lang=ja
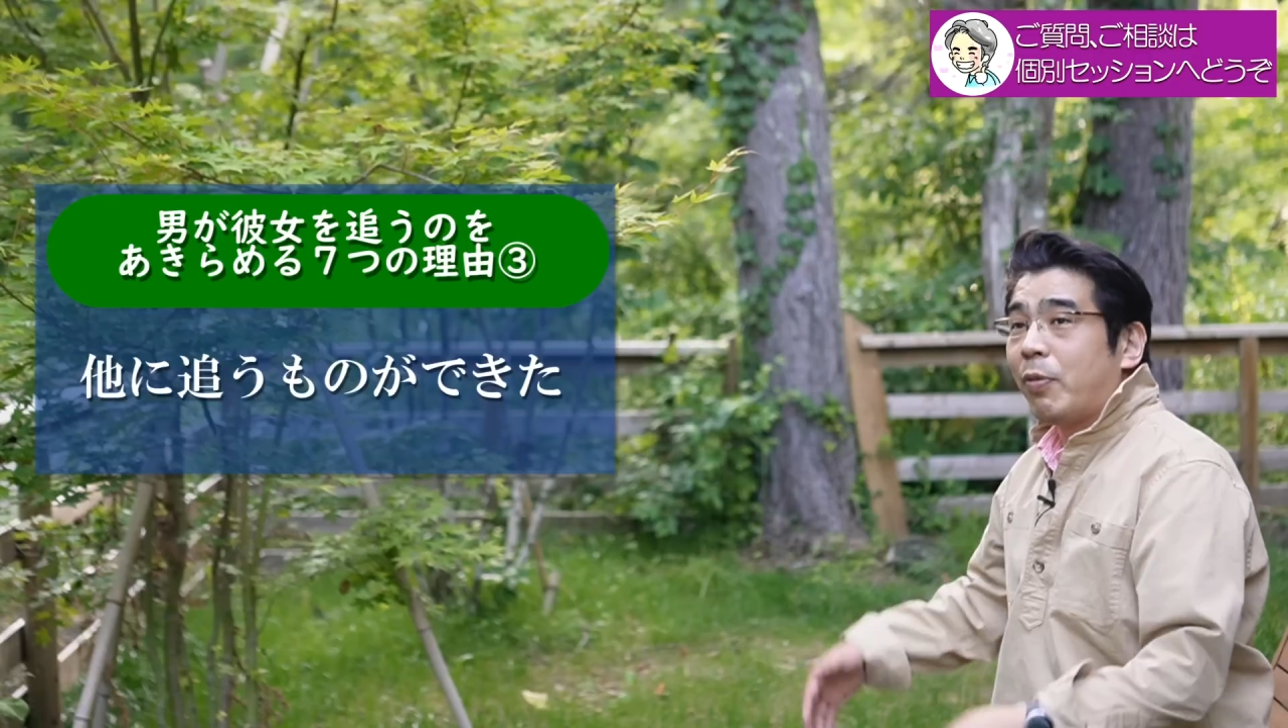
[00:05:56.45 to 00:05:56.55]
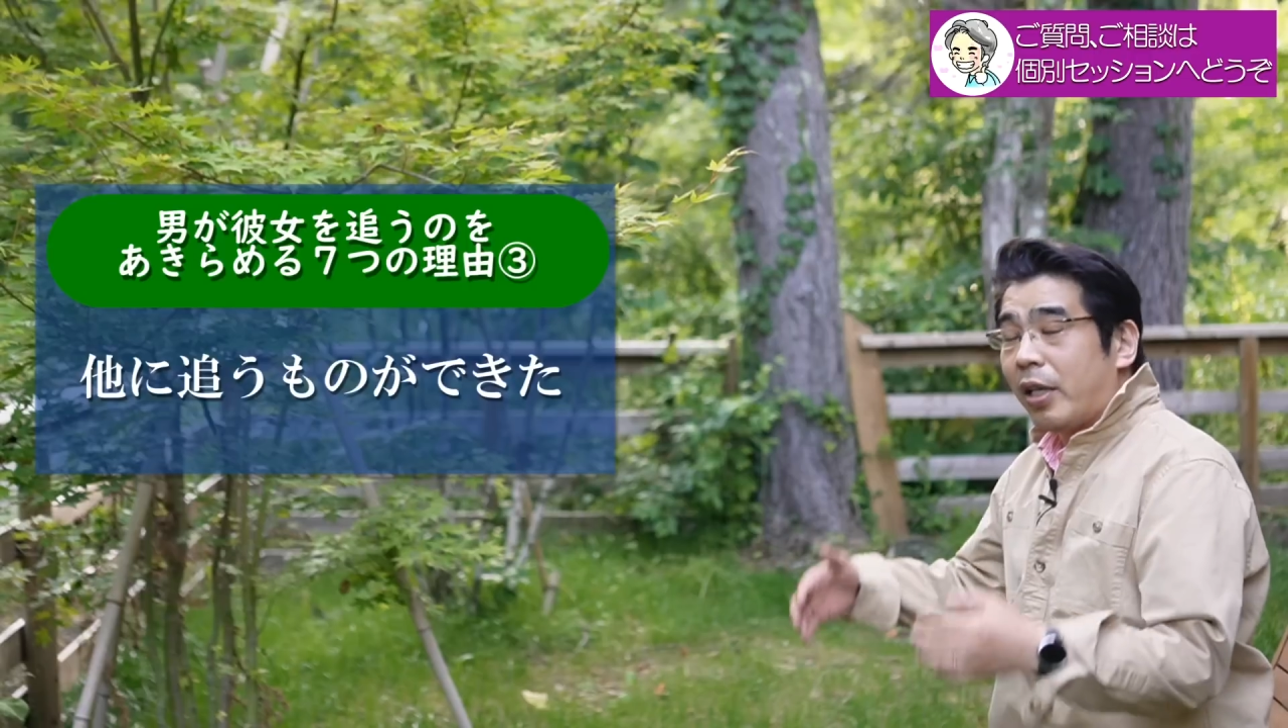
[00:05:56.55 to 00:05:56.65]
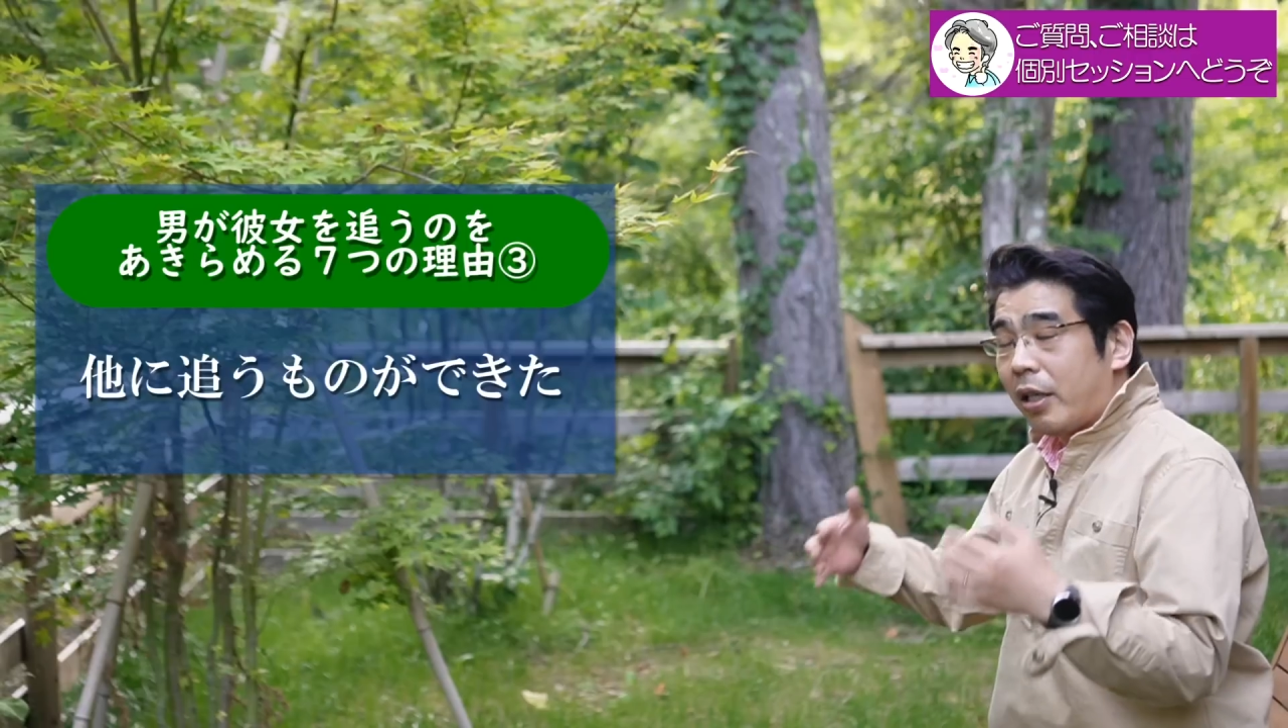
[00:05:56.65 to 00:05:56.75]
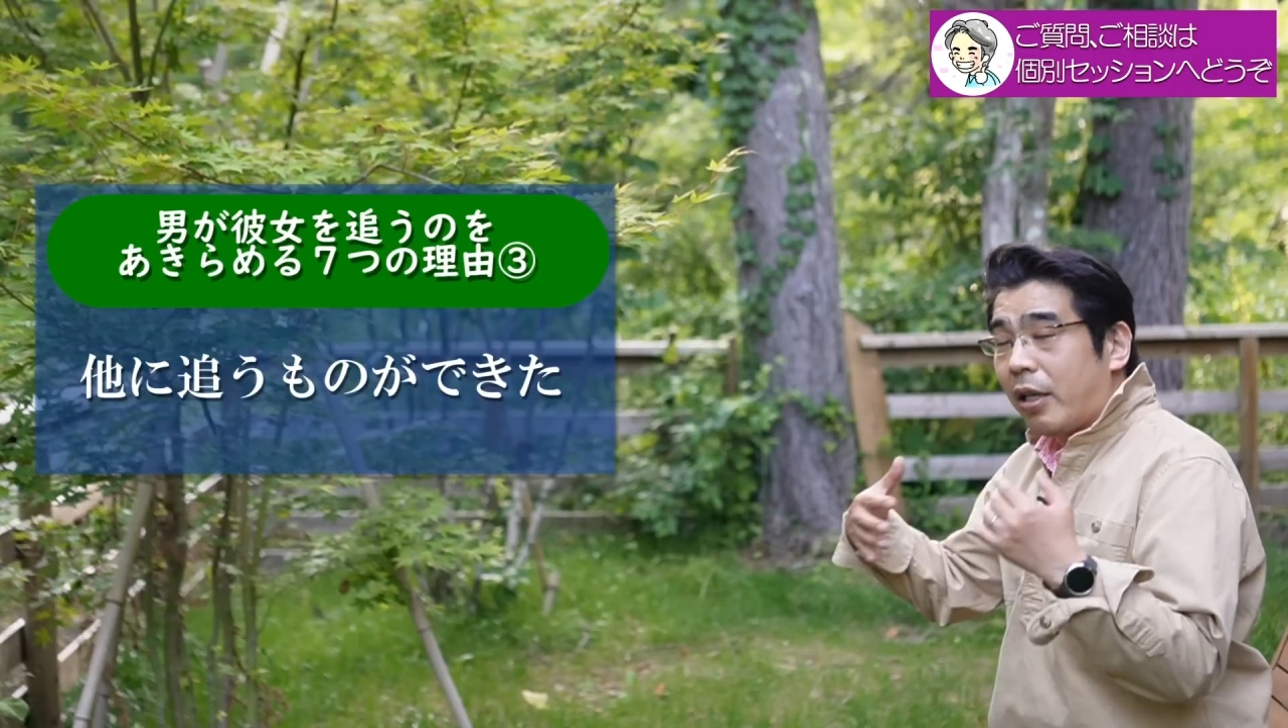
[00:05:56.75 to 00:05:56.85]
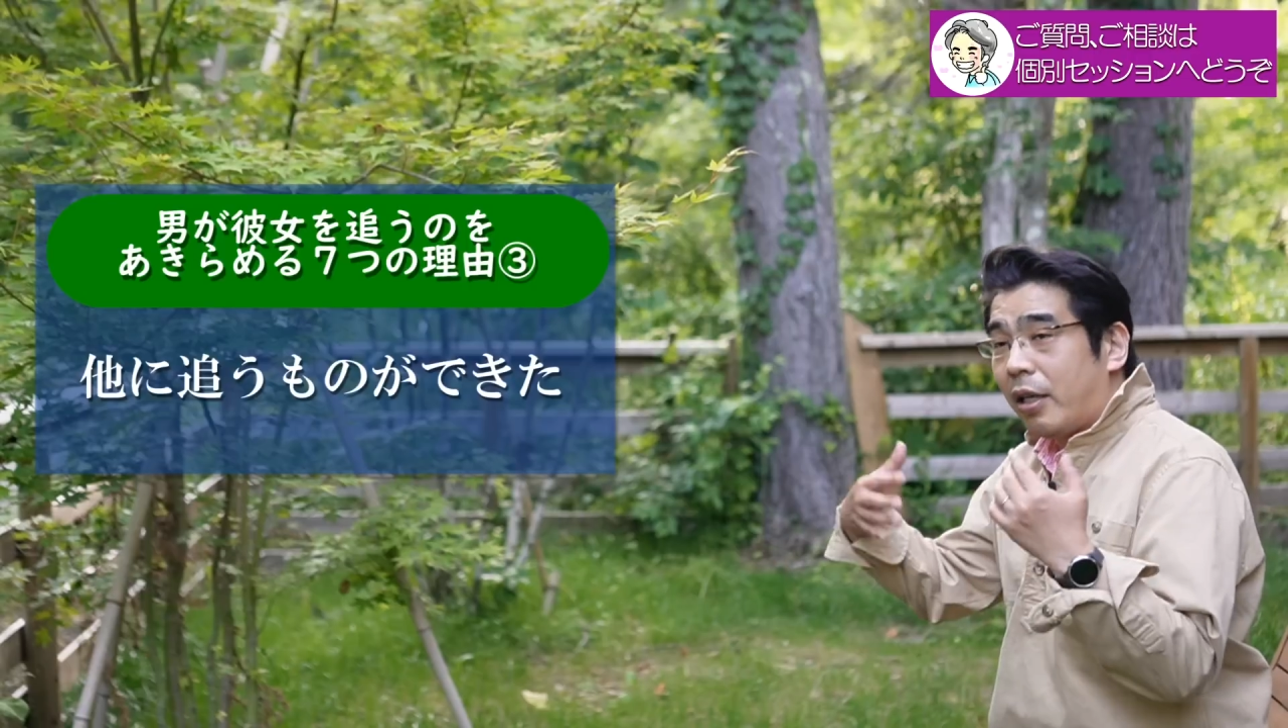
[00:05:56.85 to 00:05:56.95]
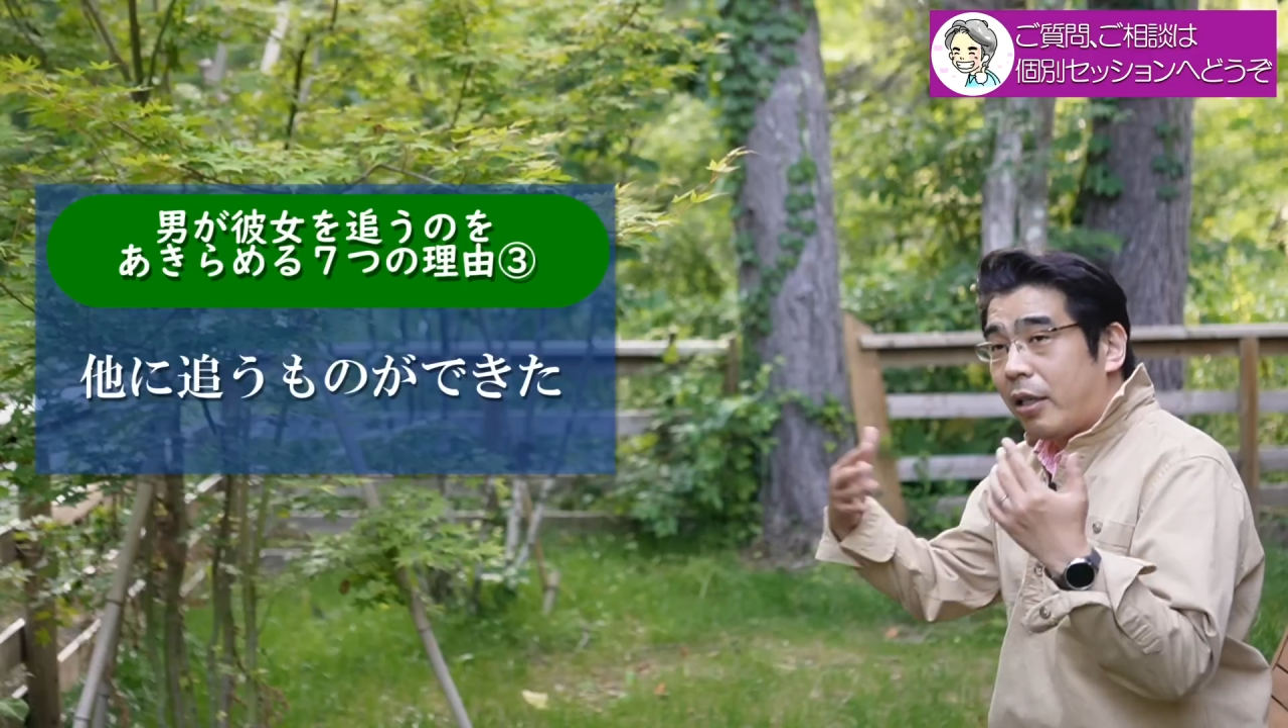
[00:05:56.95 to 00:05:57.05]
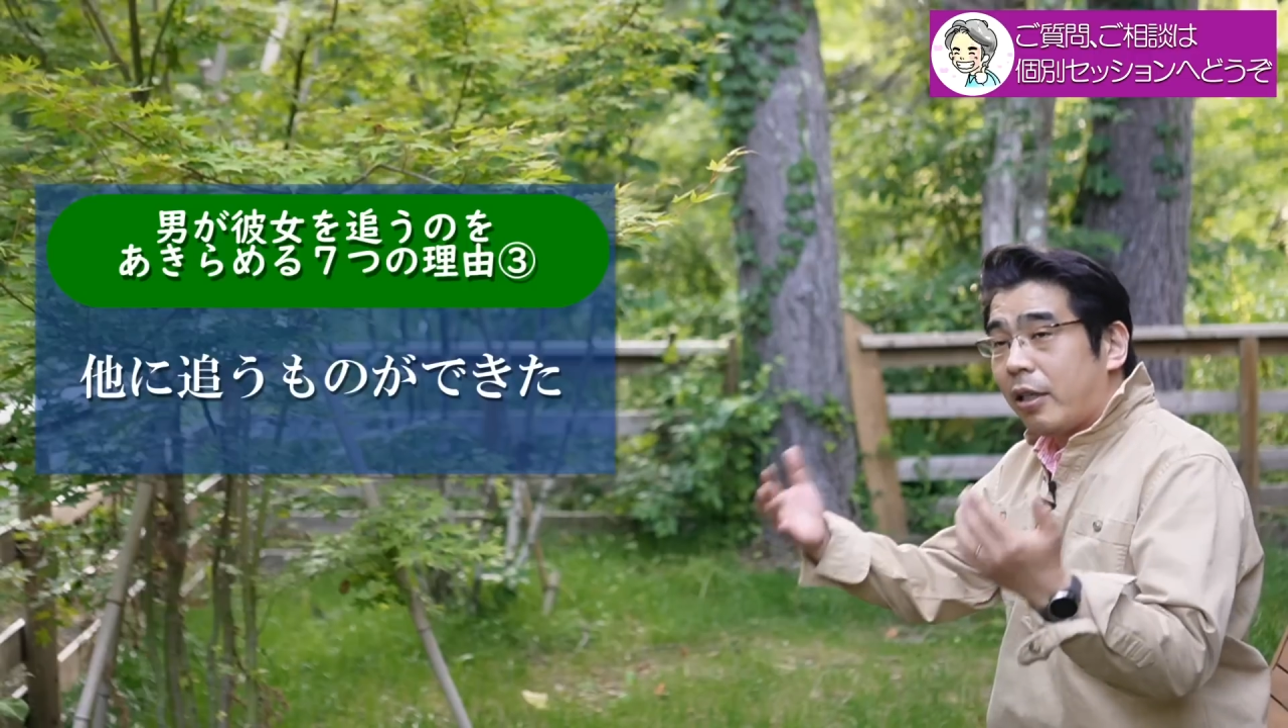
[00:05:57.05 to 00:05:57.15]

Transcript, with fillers: ばっかり考